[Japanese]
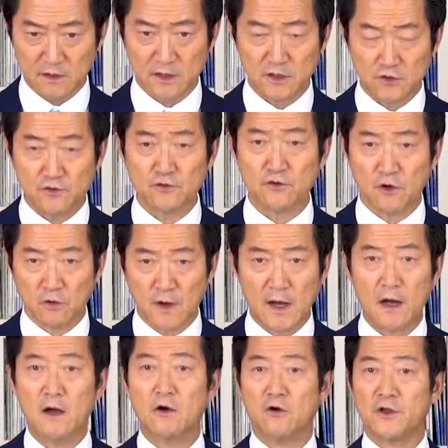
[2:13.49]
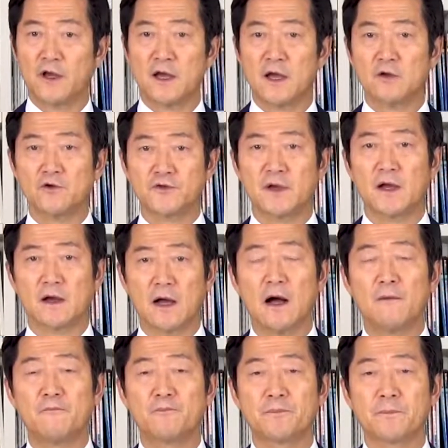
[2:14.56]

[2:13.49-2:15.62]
ていうのはお願い事やんか。